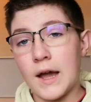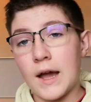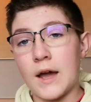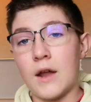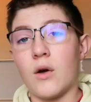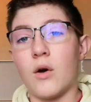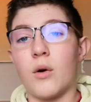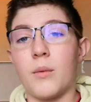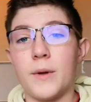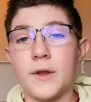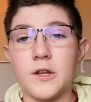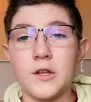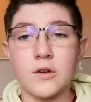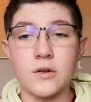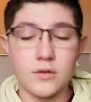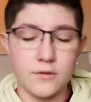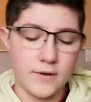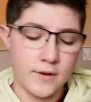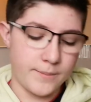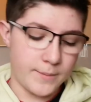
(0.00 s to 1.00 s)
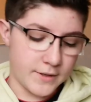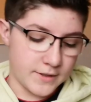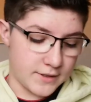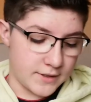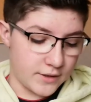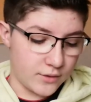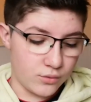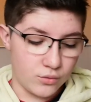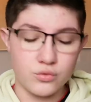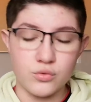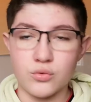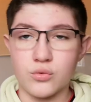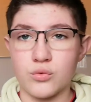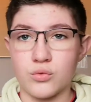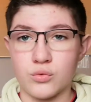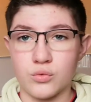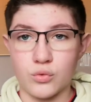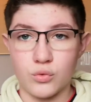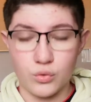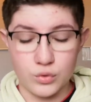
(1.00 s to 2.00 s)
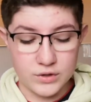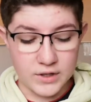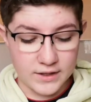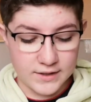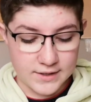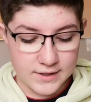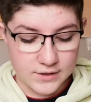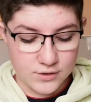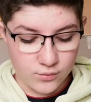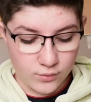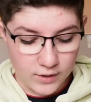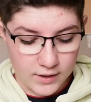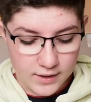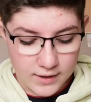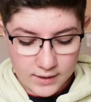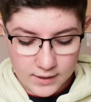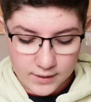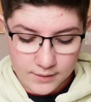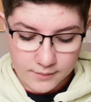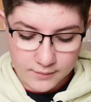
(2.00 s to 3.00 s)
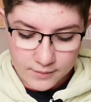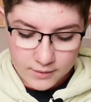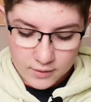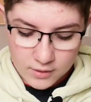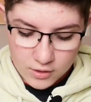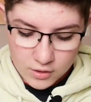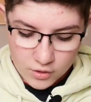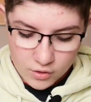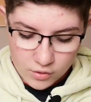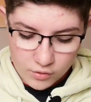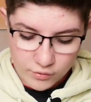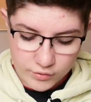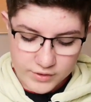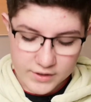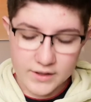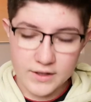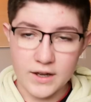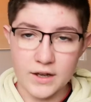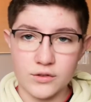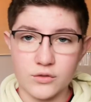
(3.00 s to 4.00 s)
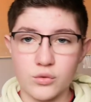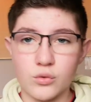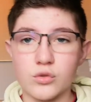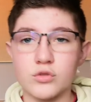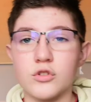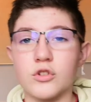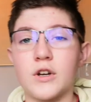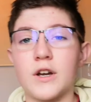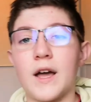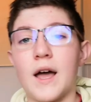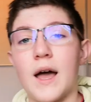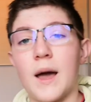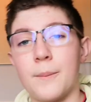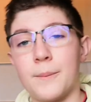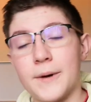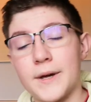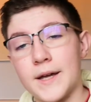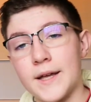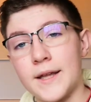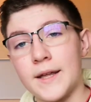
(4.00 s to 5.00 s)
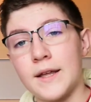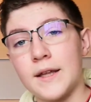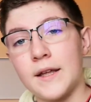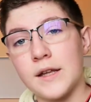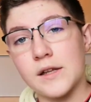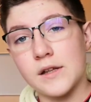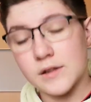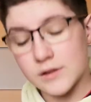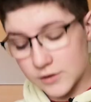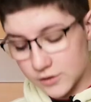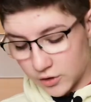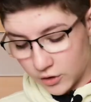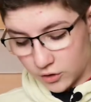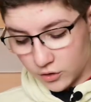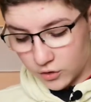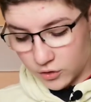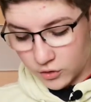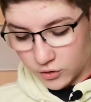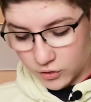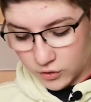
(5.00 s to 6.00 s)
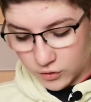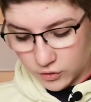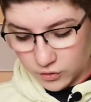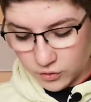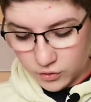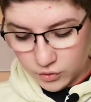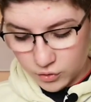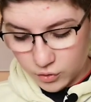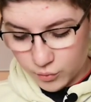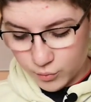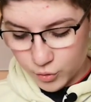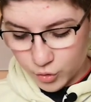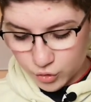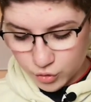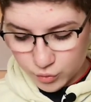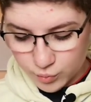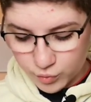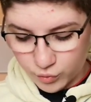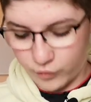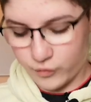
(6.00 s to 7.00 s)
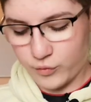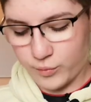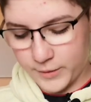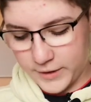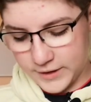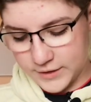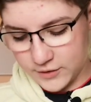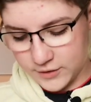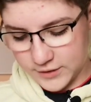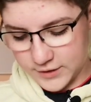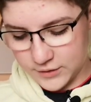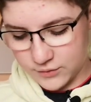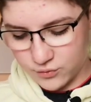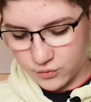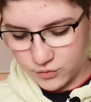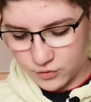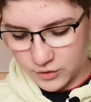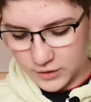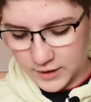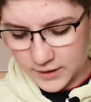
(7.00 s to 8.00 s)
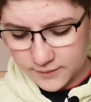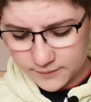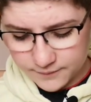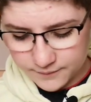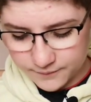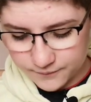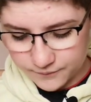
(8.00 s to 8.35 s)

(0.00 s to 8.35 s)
Alors maintenant on va passer aux, accessoires. On y retournera après dans le menu pour vous présenter tout cela.